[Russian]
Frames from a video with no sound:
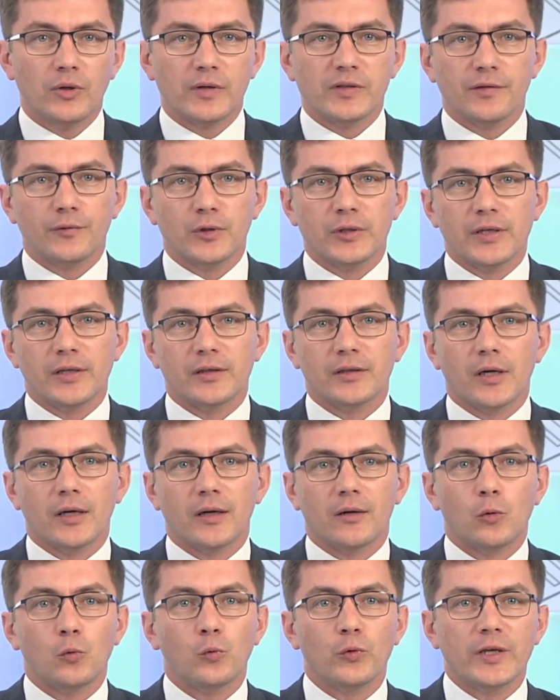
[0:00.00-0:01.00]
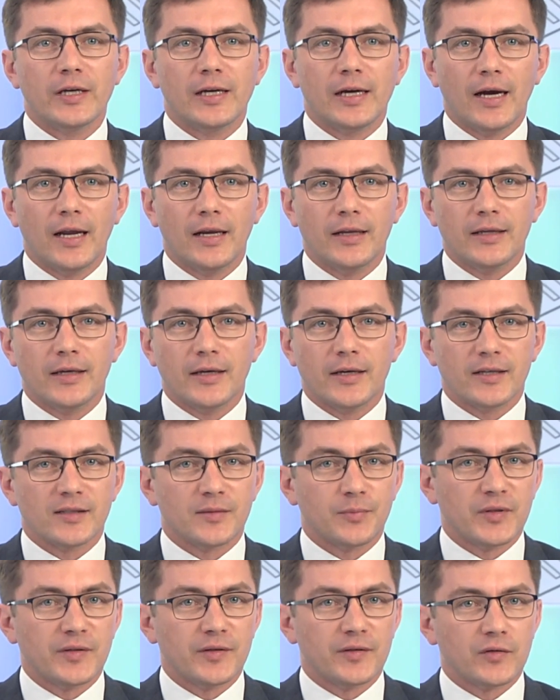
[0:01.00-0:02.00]
Ну а сегодня это уникальный
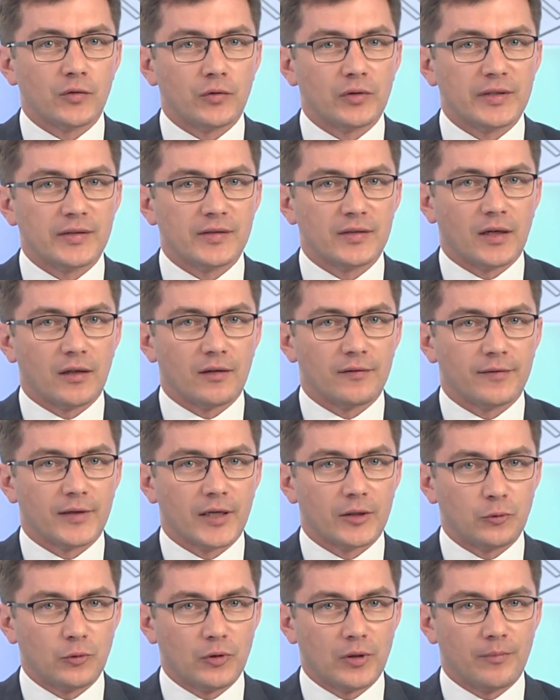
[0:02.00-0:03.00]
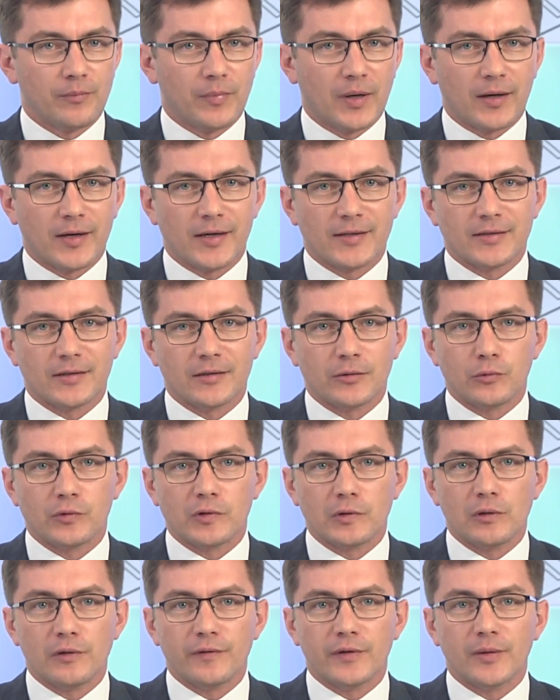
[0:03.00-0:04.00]
экспозиционный зал, в котором
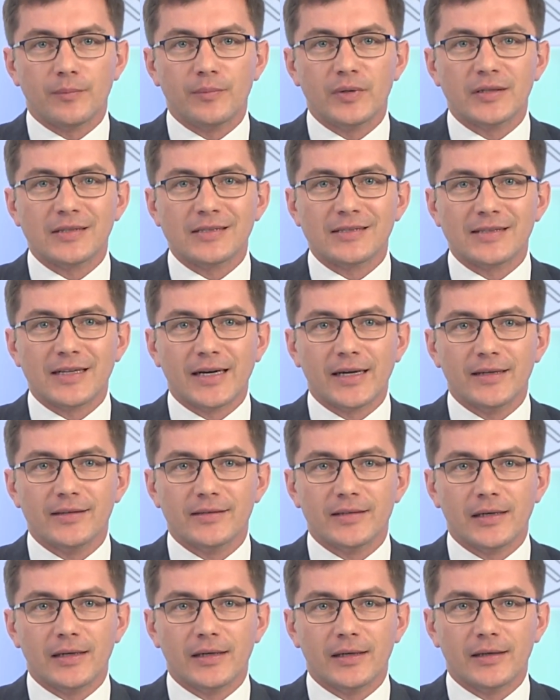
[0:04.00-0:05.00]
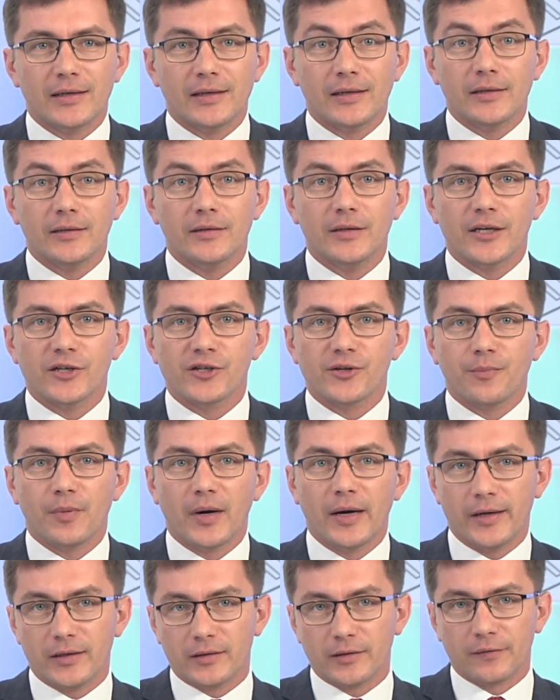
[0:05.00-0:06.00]
показаны условия быта строителей и
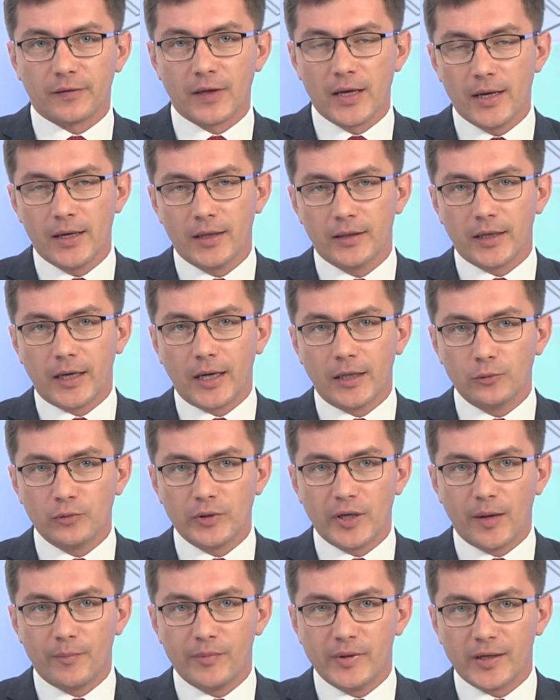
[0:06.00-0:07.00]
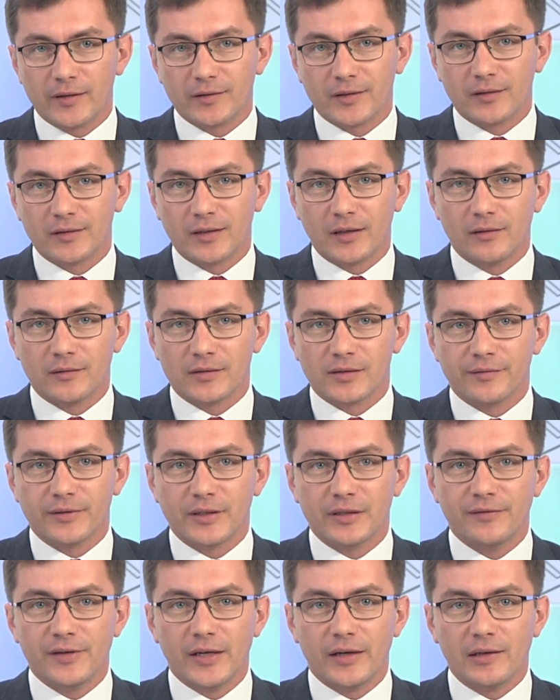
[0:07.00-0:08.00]
даже поэтов. Накануне объект открыл
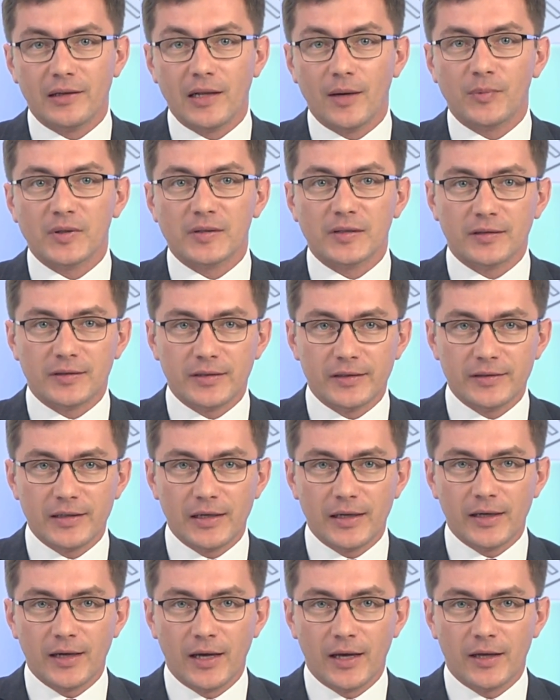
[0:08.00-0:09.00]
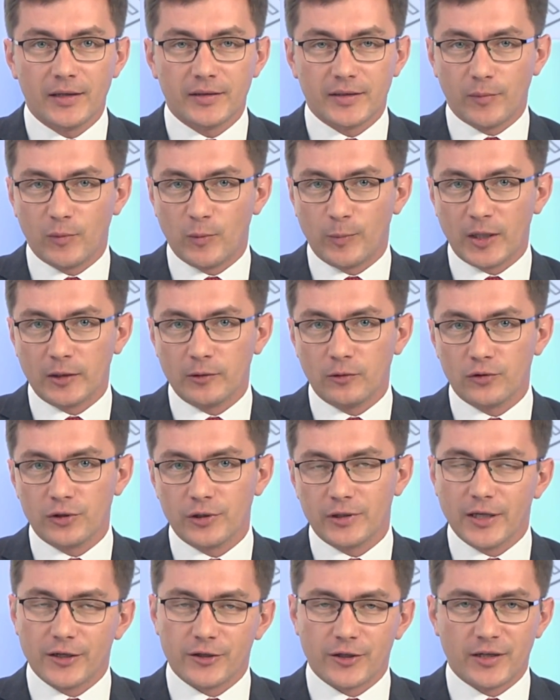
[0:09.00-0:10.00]
свои двери для посетителей. Тему
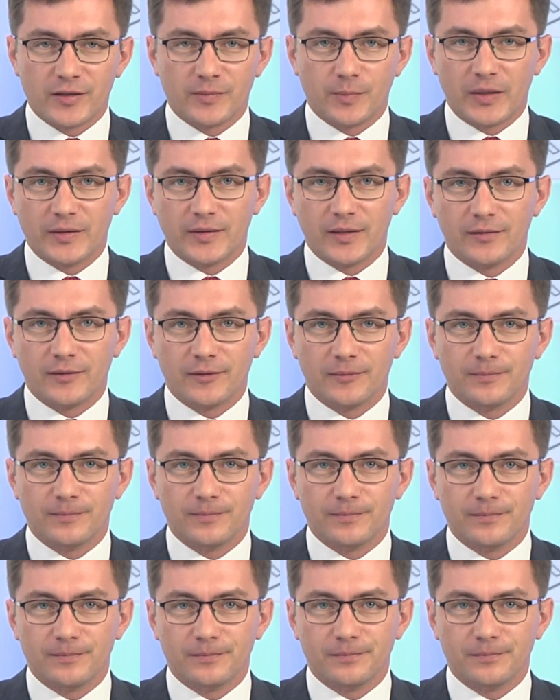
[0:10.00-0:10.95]
продолжит наш корреспондент.